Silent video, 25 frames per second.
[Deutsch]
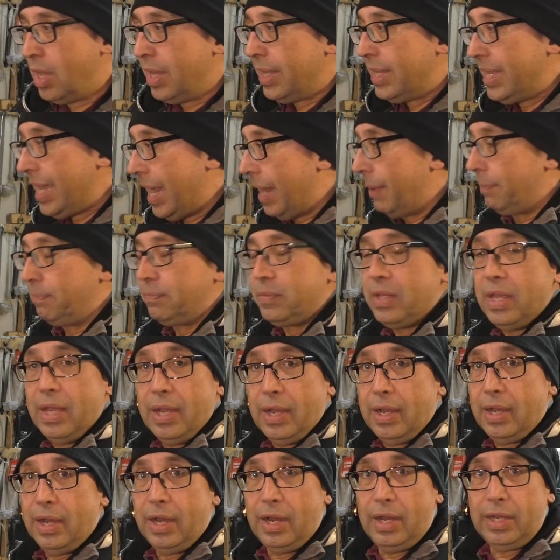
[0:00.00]
Ja,
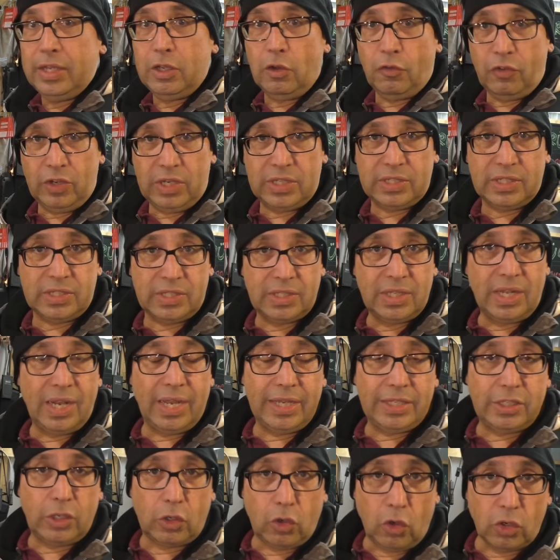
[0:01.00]
äh, ich hoffe, dass das eine
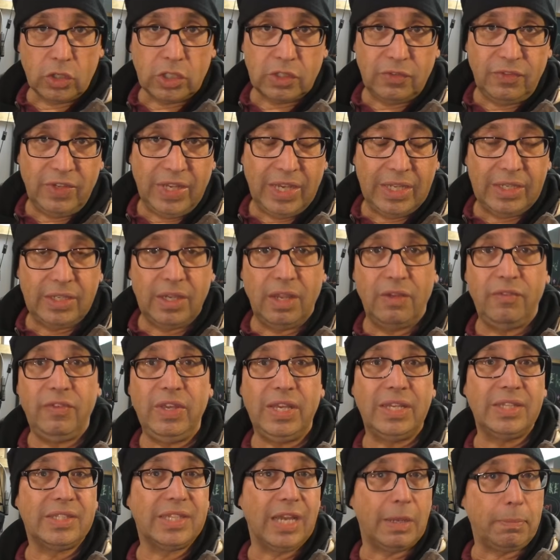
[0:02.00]
leichte Kost wird.
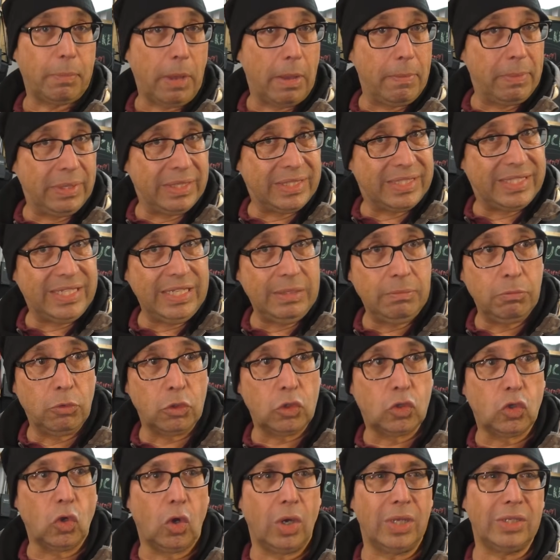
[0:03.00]
Wie gesagt, bei
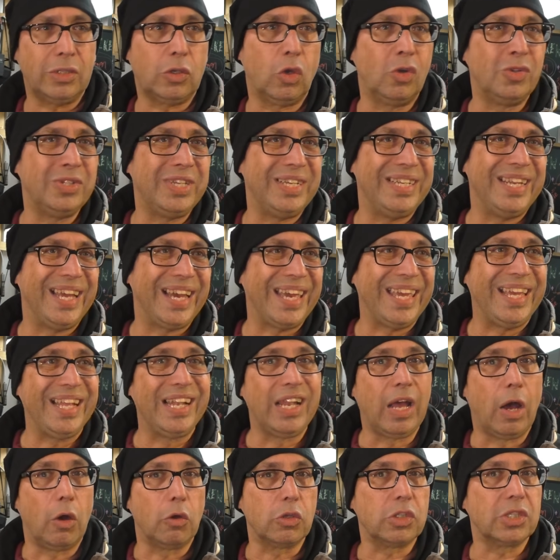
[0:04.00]
Benzinmotoren könnt ihr in der
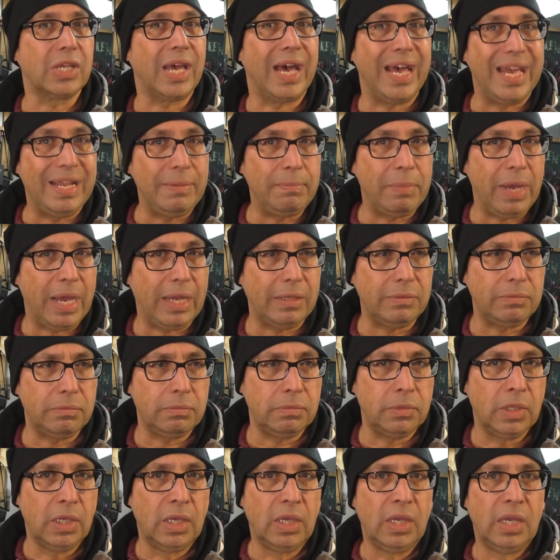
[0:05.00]
Regel raus rein
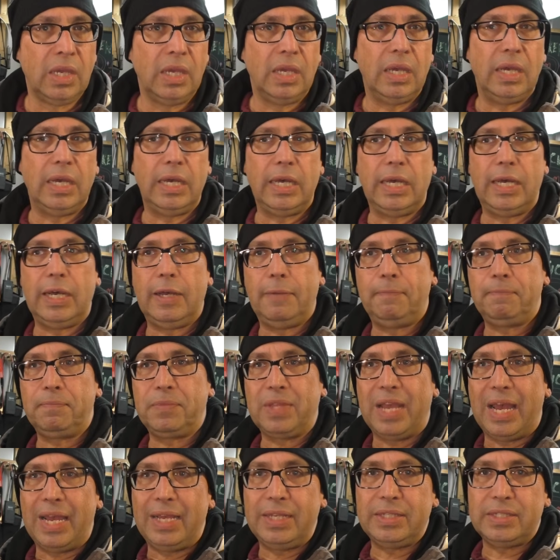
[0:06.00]
machen.
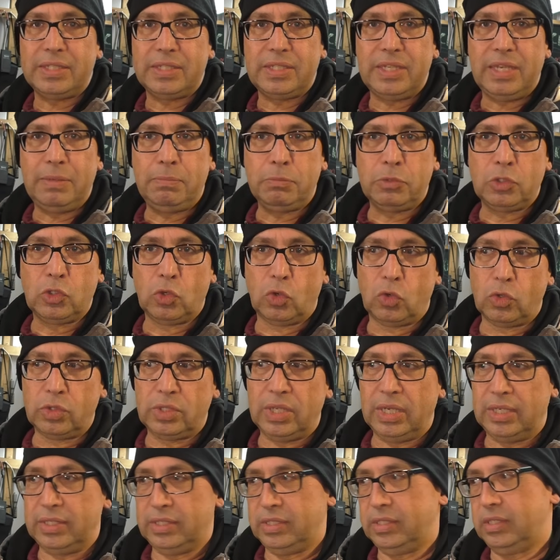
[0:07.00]
Ähm, da ist es eben so,
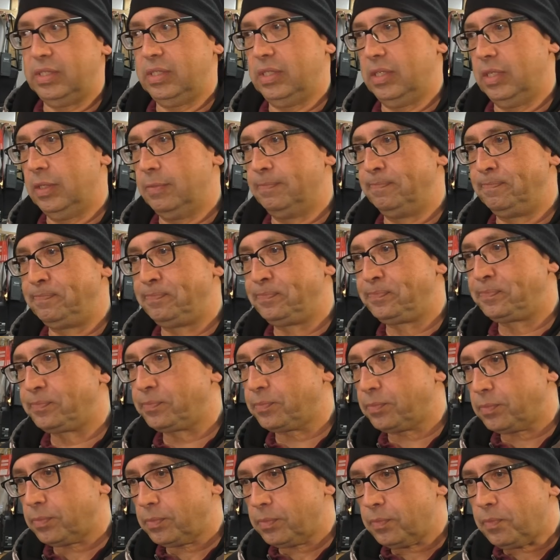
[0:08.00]
dass, ähm,
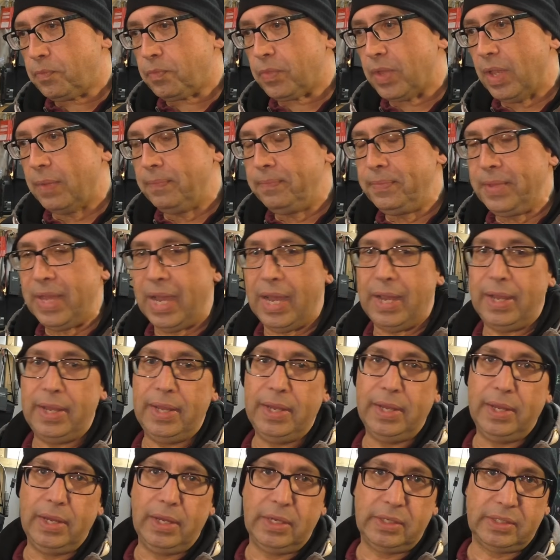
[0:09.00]
na,
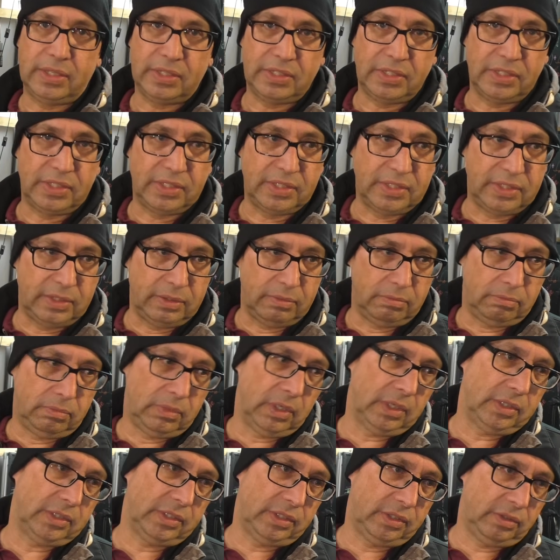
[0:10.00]
äh, dass, es,
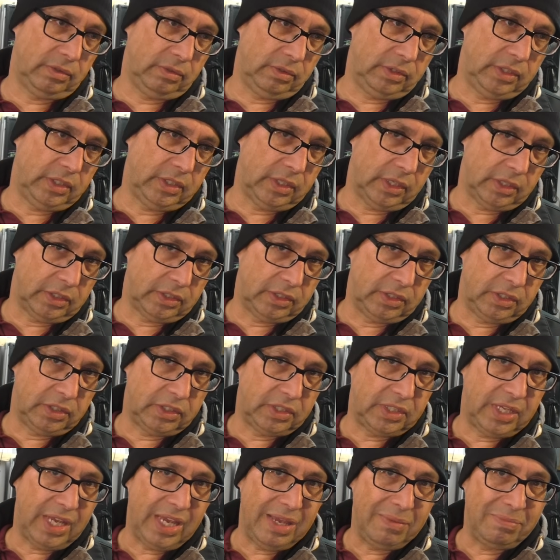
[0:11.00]
dass sich das
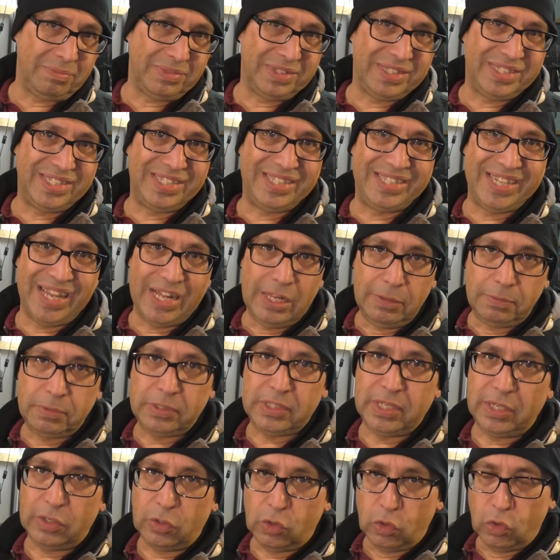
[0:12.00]
System
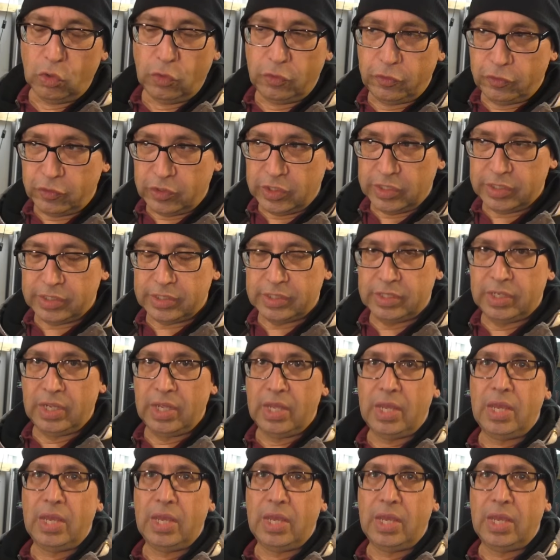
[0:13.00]
selbst entlüftet.